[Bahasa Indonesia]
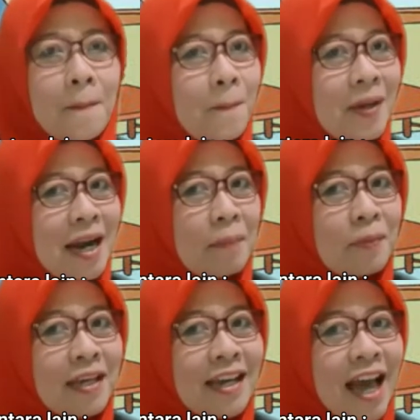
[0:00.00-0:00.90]

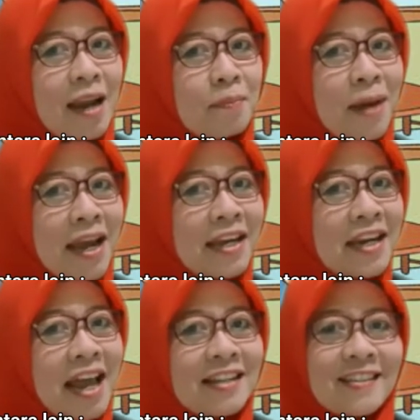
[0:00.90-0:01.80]
merapikan
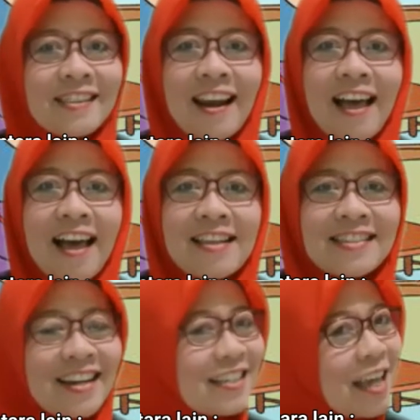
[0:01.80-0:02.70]
mainan setelah
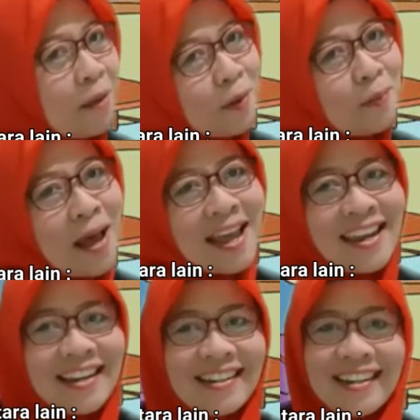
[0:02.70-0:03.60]
selesai
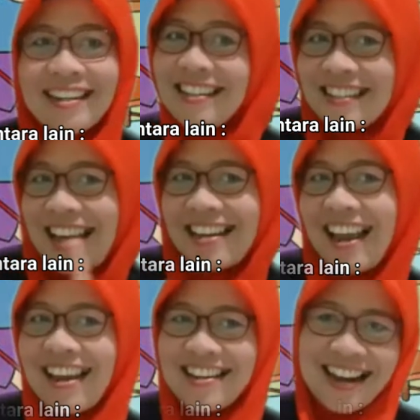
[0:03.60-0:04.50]
bermain, dan
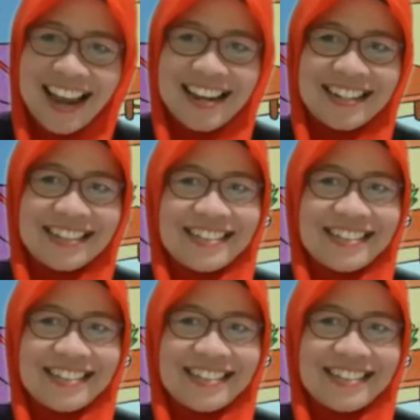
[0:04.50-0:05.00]
lain-lain.